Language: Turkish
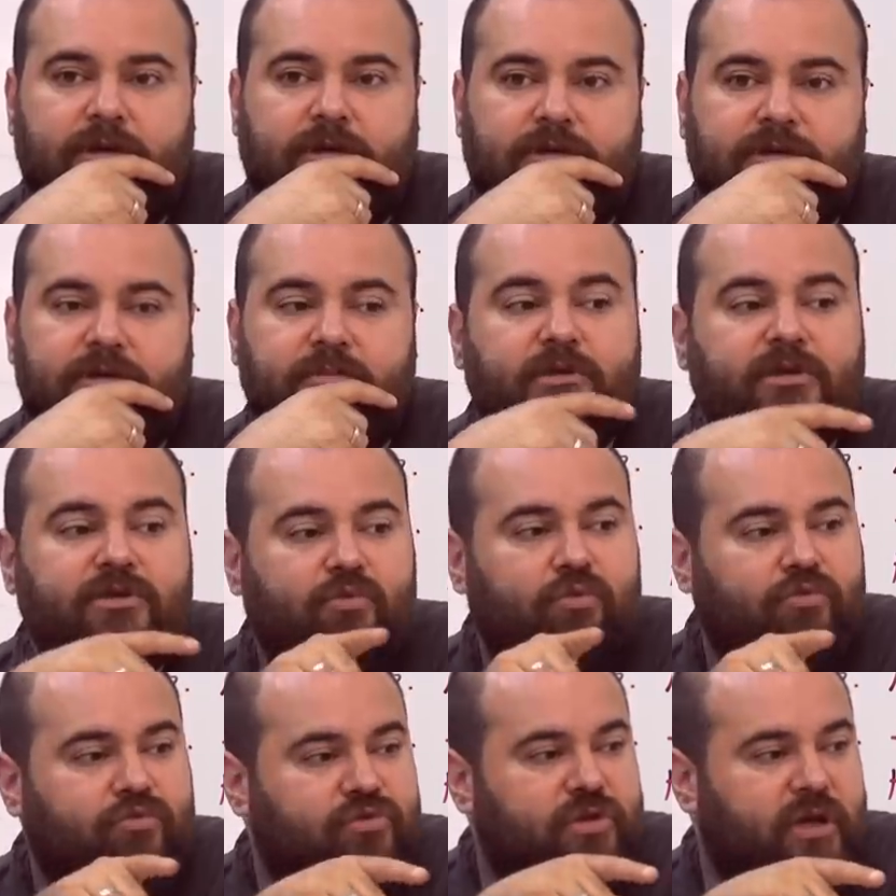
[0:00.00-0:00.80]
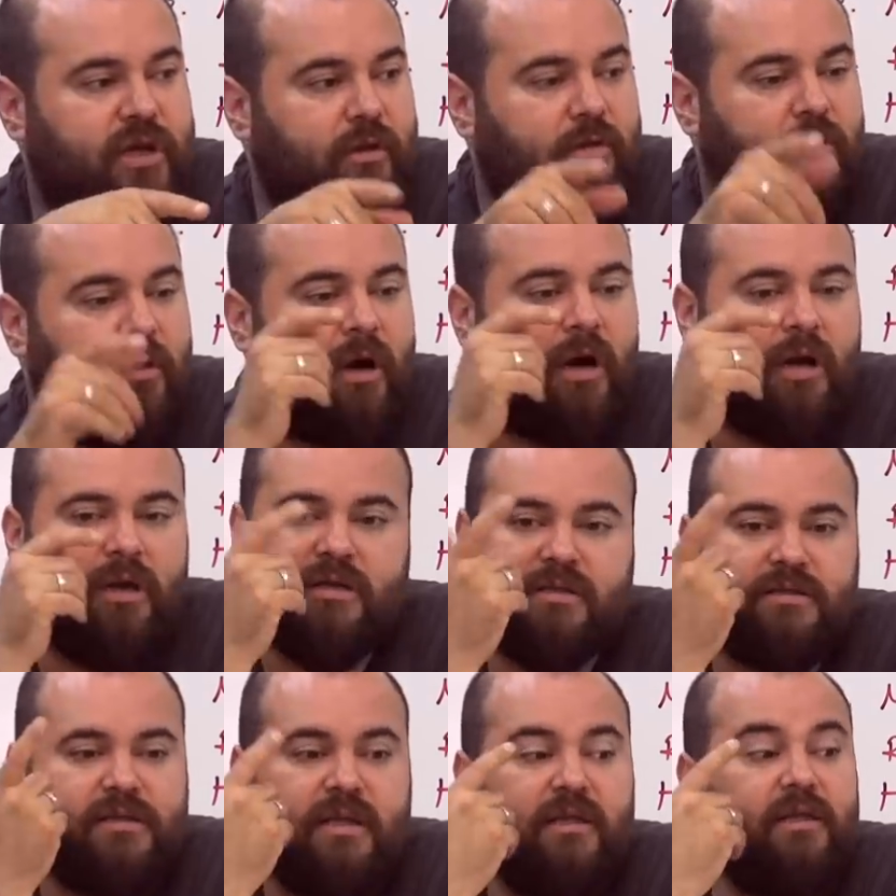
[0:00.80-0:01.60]
Şimdi kız 30'a geliyor aile
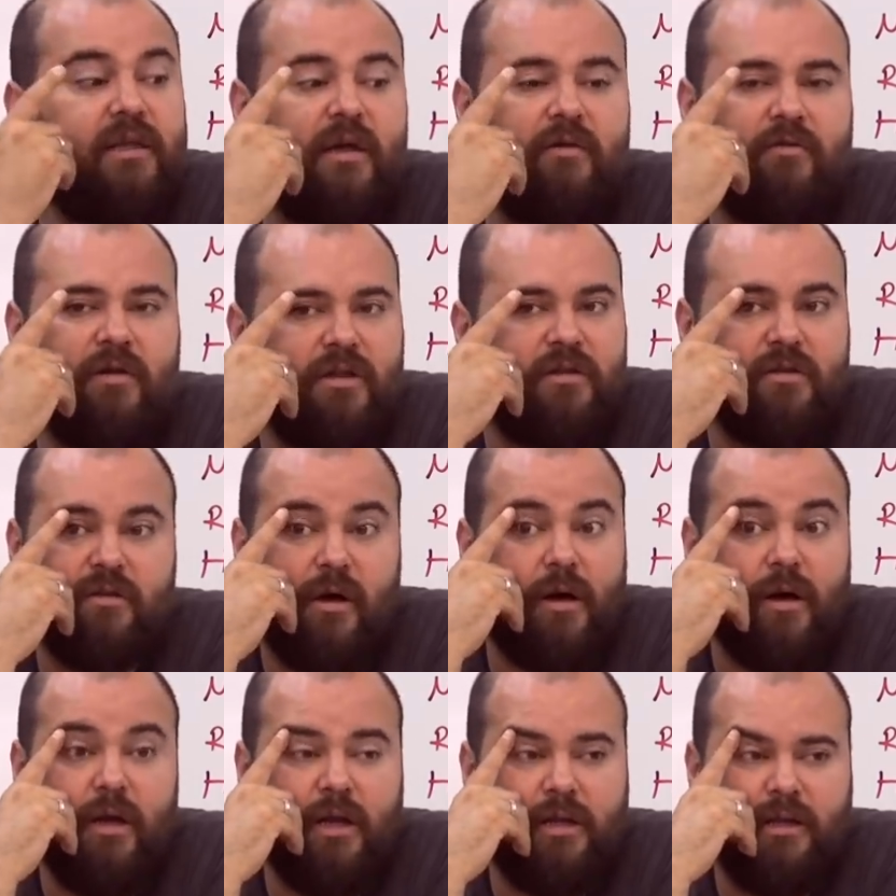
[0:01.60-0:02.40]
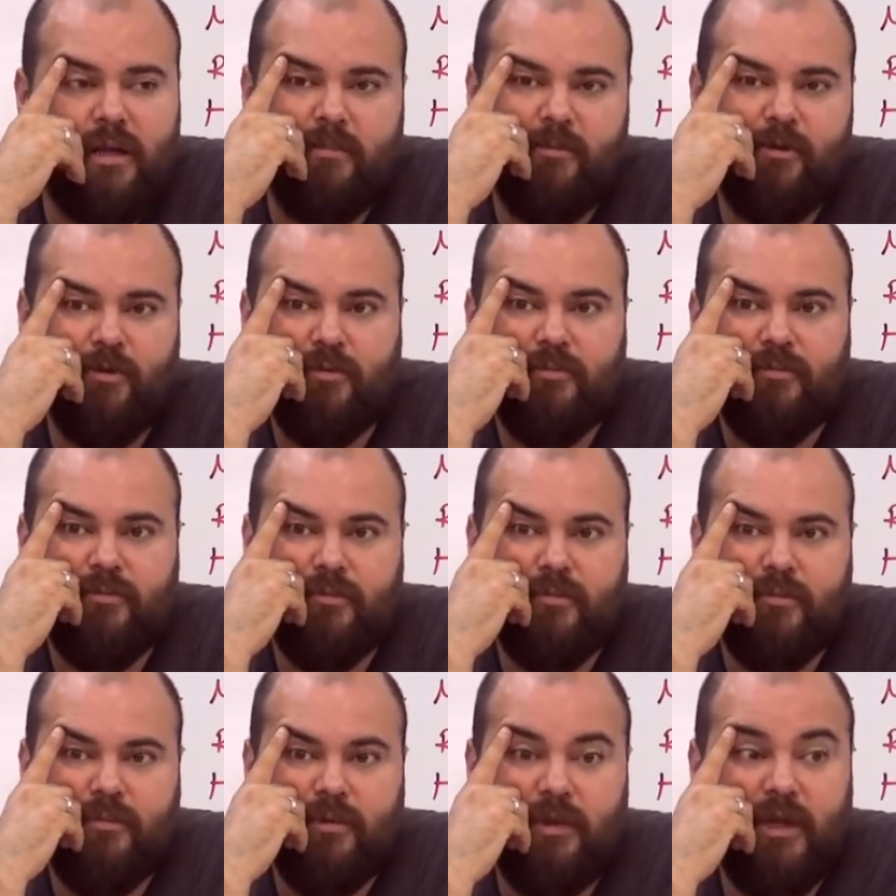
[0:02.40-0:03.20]
sen niye evlendin hala demiyor.
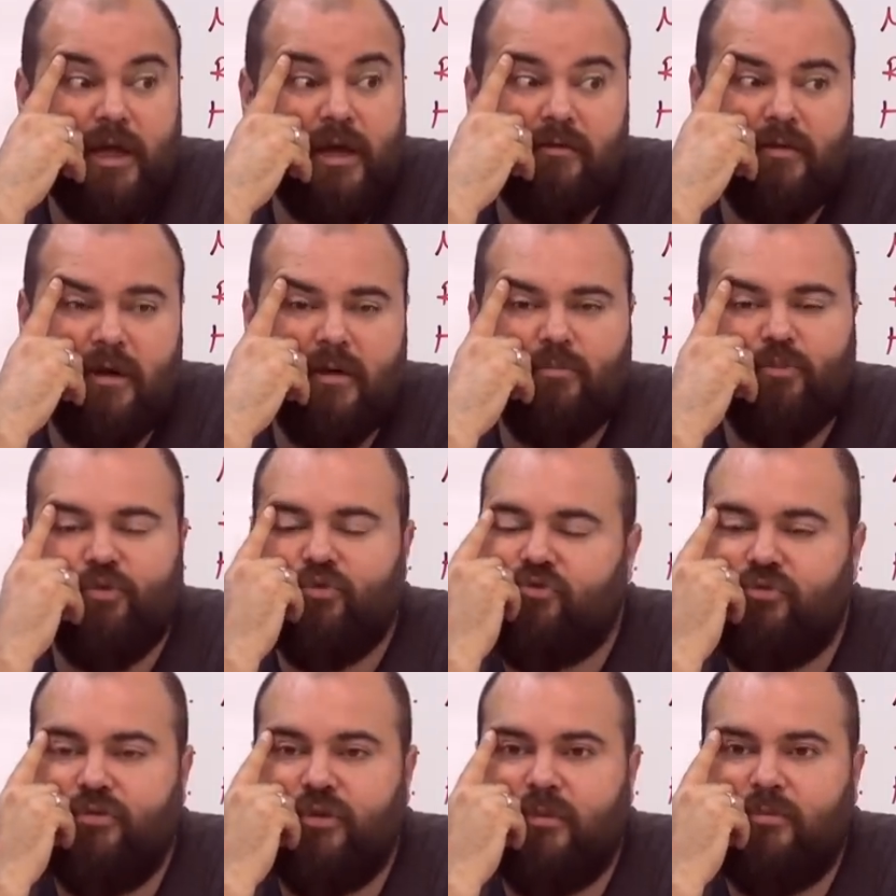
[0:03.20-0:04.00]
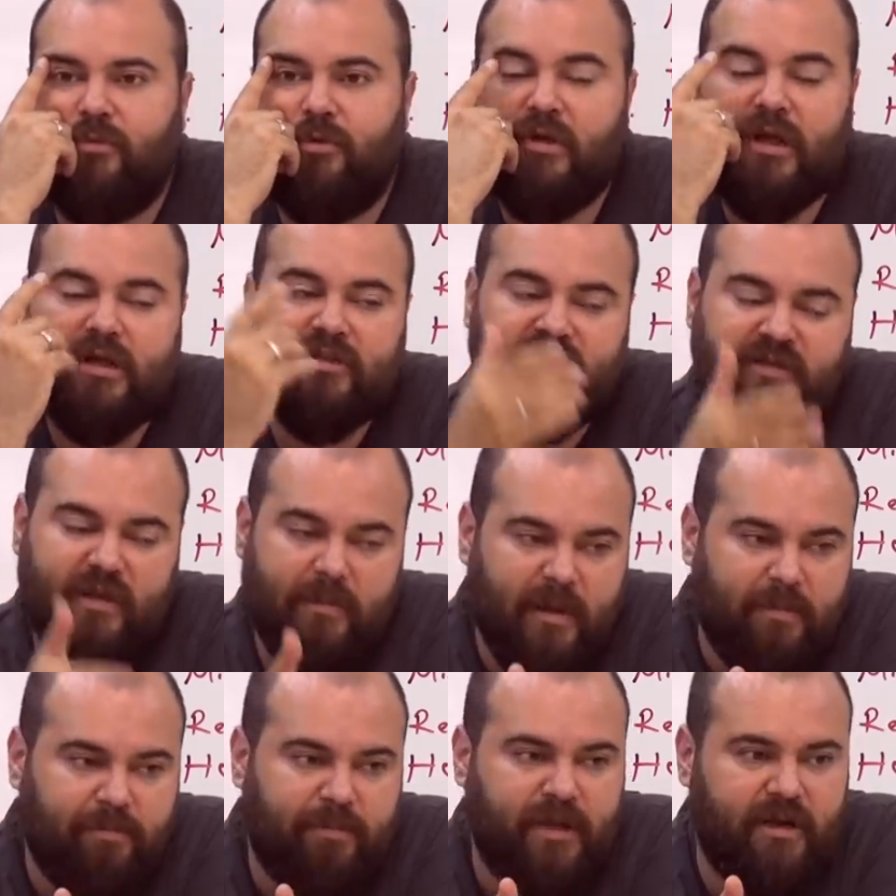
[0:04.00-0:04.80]
Niye evlenmiyorsun demiyor. Yani
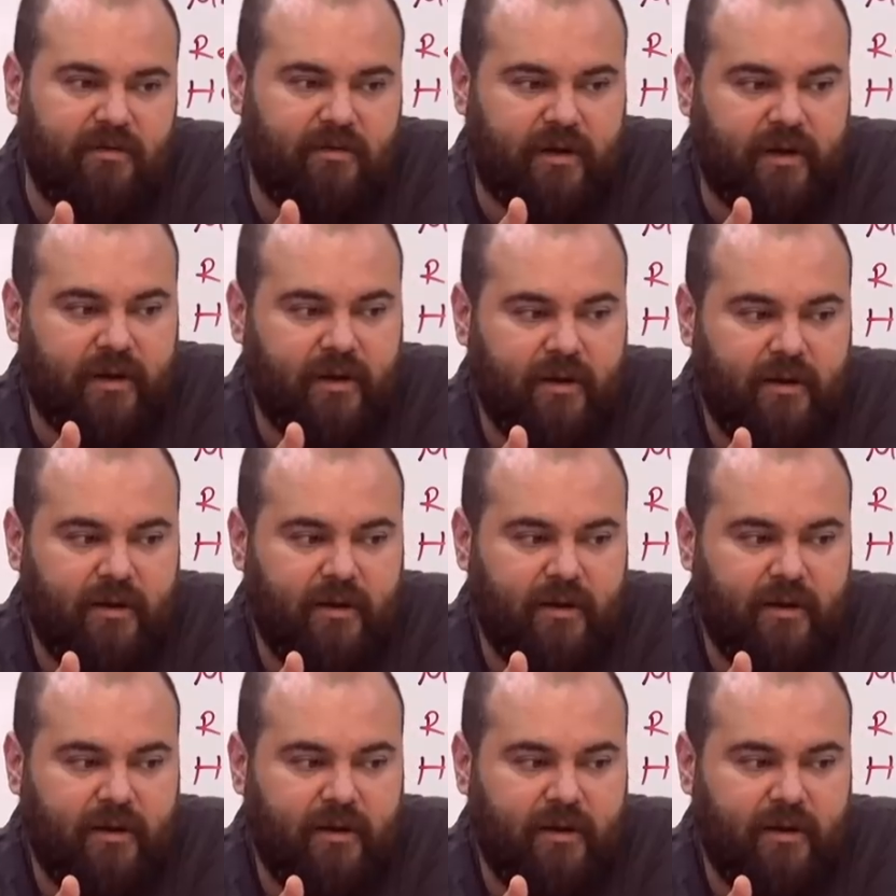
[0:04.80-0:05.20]
sebepleri var.